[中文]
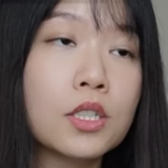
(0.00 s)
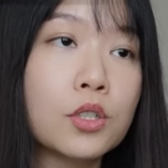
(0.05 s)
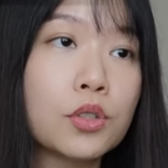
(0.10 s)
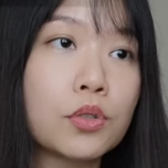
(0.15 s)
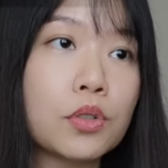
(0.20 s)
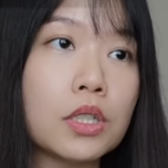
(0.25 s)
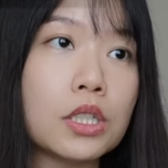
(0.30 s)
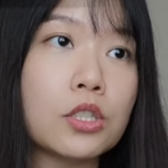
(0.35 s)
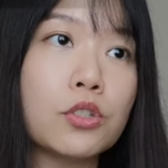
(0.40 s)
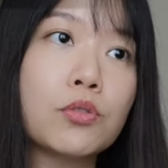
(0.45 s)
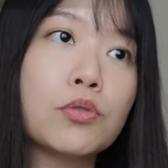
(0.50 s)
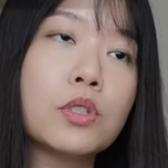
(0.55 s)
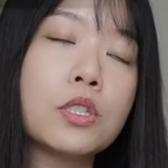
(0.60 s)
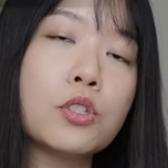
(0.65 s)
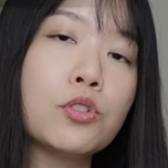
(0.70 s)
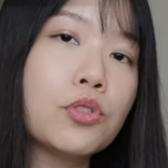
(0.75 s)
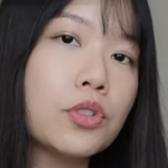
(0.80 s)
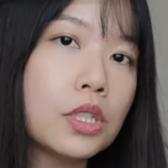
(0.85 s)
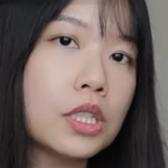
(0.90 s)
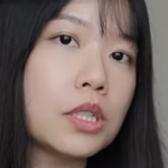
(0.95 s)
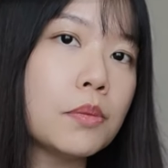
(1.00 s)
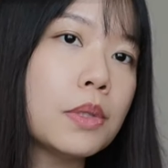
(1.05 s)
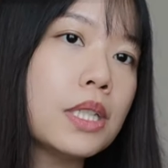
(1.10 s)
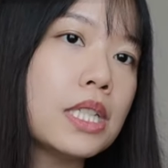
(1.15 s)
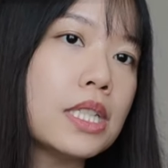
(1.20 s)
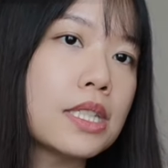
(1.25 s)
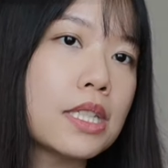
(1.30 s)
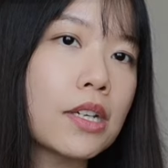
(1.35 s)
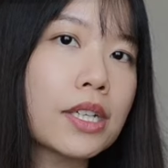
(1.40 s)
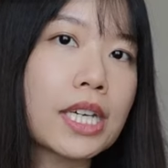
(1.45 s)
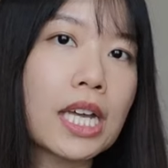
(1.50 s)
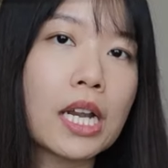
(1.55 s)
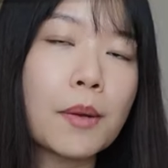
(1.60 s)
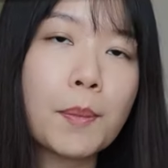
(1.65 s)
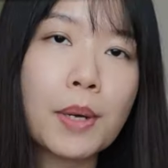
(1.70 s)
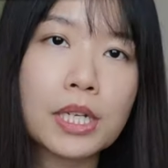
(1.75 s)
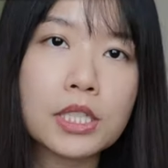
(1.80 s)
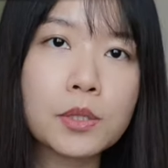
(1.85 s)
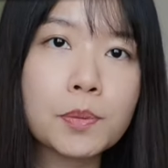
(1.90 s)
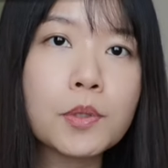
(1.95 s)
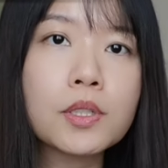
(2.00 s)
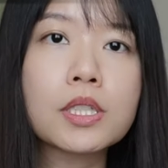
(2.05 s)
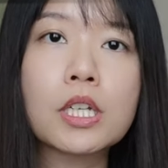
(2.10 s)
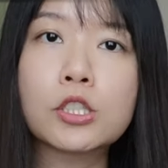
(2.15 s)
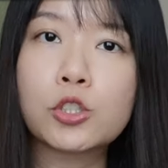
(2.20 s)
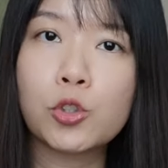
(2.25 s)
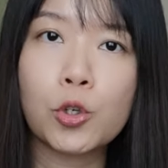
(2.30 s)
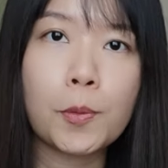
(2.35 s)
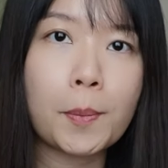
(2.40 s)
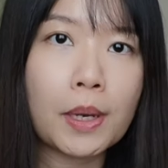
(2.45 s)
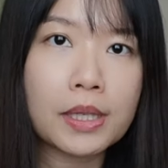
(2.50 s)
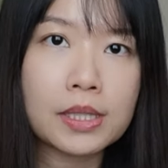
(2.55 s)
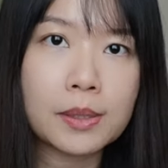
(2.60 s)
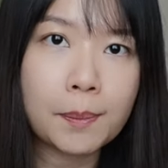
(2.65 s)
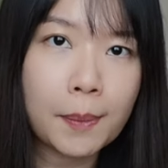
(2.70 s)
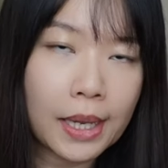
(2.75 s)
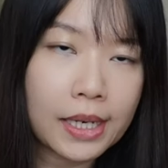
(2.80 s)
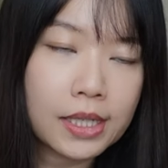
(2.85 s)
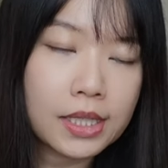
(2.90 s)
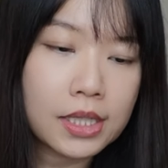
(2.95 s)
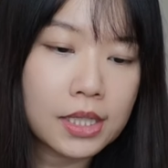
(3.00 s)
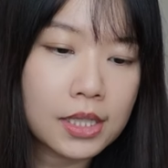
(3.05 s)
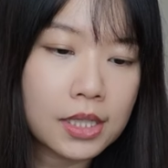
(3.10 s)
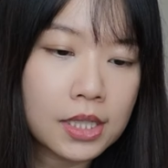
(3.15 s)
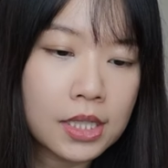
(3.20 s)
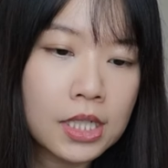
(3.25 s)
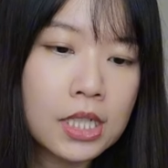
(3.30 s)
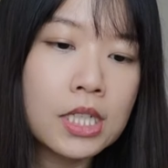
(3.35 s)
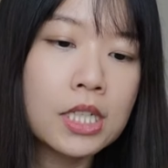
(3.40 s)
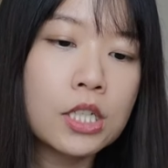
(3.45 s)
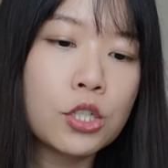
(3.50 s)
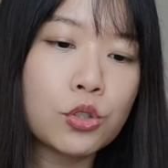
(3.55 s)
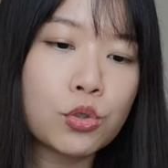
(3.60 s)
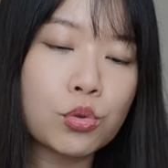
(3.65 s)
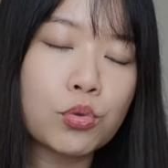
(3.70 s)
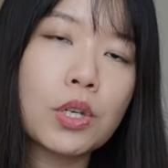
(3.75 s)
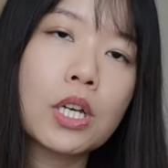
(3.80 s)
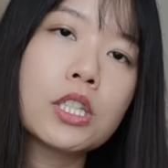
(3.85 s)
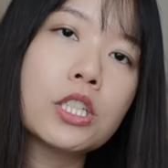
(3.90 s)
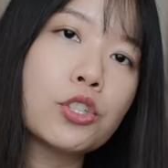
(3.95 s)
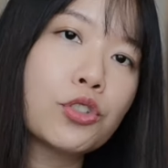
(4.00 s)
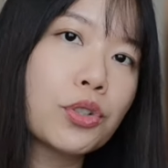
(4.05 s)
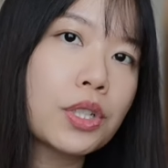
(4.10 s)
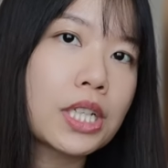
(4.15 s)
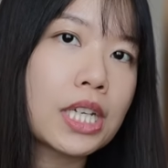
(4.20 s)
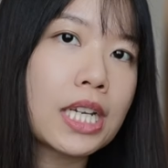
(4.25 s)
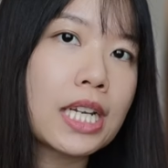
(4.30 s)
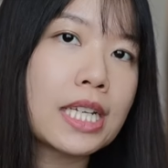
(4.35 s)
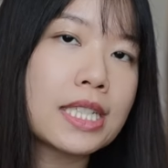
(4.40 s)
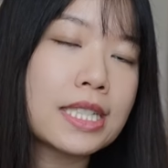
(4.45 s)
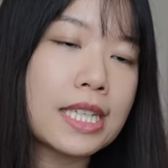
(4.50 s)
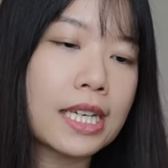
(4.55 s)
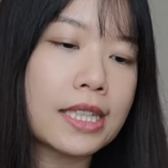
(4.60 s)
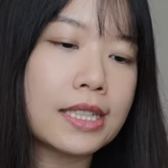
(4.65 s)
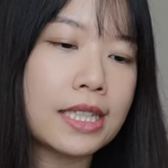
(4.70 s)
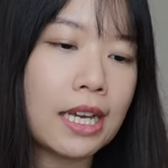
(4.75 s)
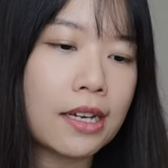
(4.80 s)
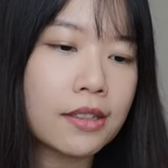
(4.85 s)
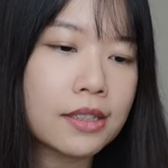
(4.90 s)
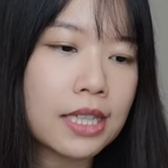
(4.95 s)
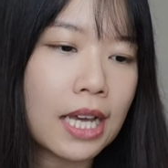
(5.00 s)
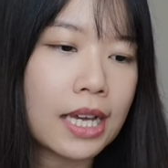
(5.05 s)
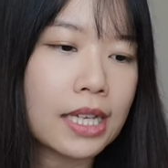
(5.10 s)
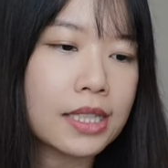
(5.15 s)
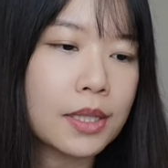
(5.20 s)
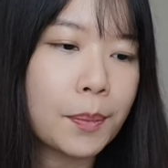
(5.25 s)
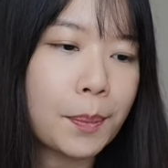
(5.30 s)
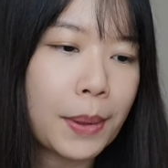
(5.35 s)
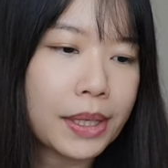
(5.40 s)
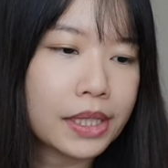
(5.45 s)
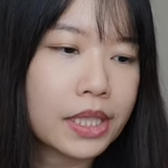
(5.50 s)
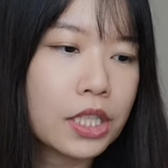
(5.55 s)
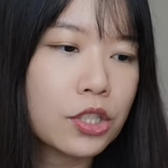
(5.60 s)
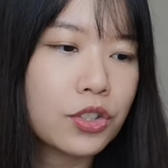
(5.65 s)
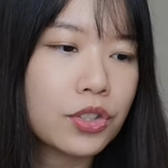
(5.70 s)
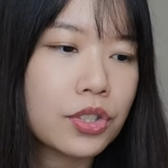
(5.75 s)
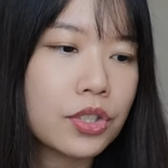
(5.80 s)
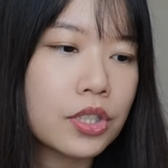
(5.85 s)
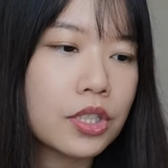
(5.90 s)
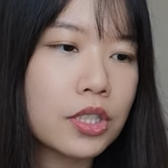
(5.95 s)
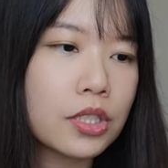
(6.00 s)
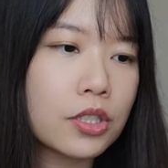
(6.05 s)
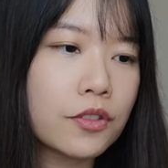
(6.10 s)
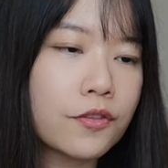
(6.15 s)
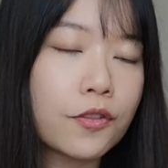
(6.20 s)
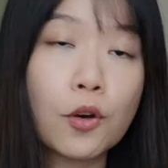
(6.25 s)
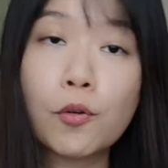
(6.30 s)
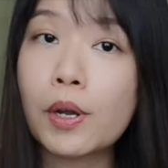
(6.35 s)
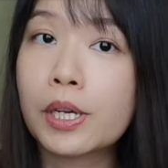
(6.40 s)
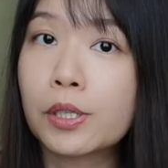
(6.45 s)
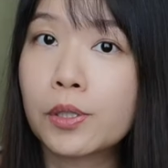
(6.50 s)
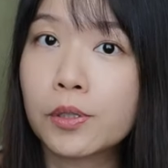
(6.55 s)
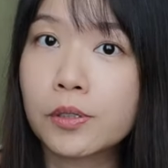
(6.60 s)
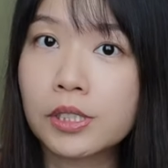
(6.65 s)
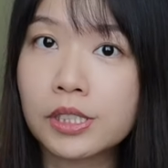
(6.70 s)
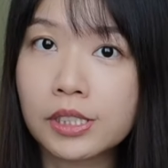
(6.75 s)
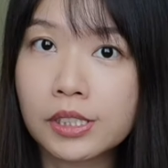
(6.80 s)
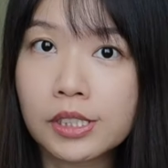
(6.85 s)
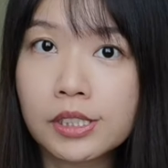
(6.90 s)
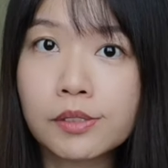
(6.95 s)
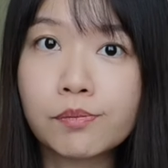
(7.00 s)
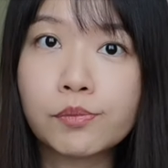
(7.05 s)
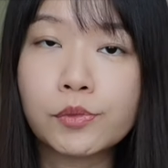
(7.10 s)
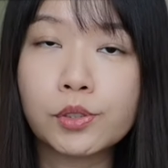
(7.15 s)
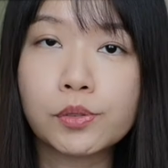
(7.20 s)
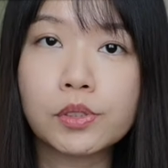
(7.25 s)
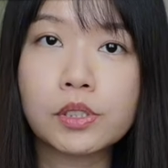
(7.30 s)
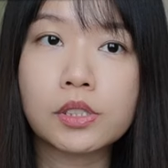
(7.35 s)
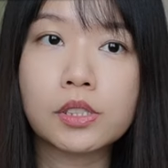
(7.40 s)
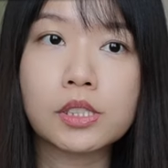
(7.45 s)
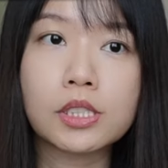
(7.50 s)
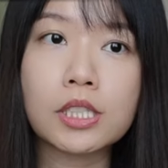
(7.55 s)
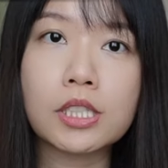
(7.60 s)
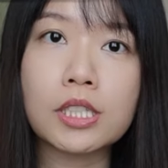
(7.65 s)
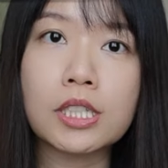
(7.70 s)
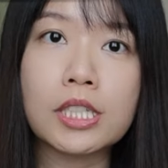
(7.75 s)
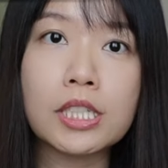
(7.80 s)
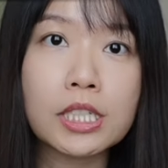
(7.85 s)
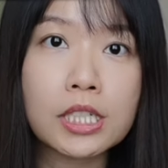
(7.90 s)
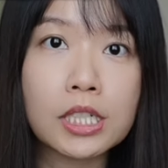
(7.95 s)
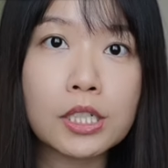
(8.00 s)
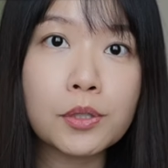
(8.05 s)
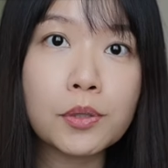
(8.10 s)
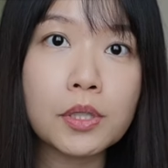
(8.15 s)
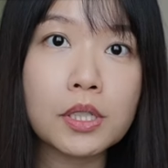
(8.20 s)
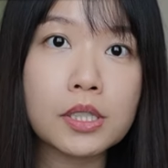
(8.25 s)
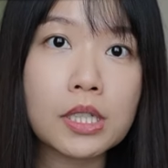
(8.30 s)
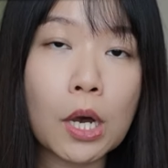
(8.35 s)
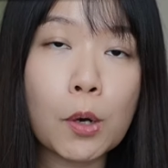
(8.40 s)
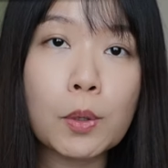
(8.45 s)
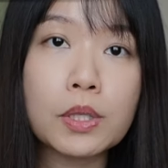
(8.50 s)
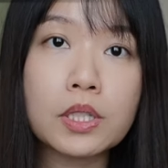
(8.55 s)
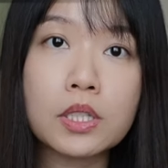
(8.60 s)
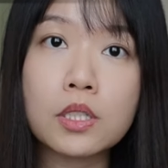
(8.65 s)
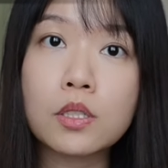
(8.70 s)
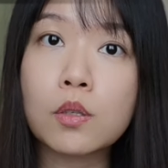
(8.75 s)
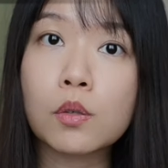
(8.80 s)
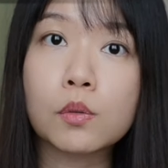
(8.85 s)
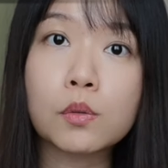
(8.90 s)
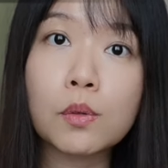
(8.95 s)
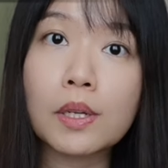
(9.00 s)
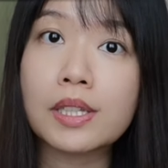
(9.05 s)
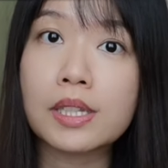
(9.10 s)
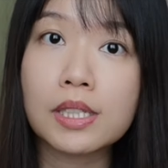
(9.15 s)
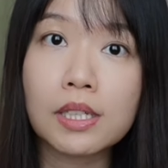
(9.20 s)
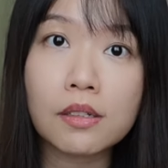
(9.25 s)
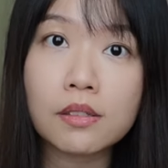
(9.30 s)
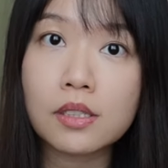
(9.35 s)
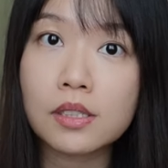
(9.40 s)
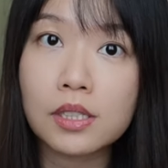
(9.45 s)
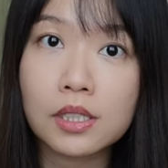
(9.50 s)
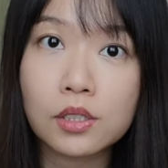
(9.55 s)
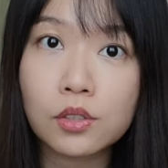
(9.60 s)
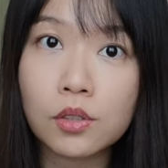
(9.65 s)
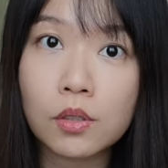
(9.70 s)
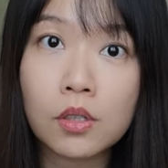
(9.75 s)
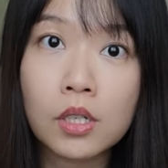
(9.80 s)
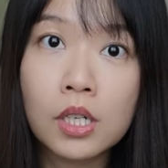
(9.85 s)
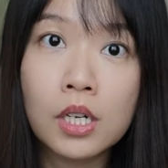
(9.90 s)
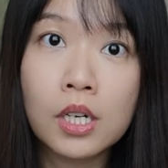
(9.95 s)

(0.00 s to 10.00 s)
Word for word: 所以你就进去里面，你只要给它 passport， 它就会帮你办理了。主要你就会跟他讲，你要拿的 package 是 for 外国人的，就是可能一个月它会自动断掉的那种